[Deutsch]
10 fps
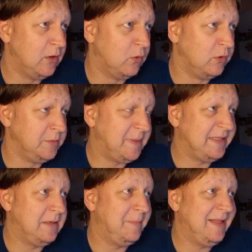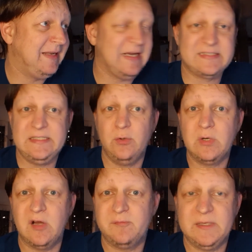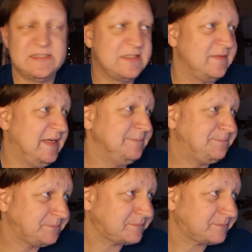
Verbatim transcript: Und bei den Männern Axel Jung auf Platz 2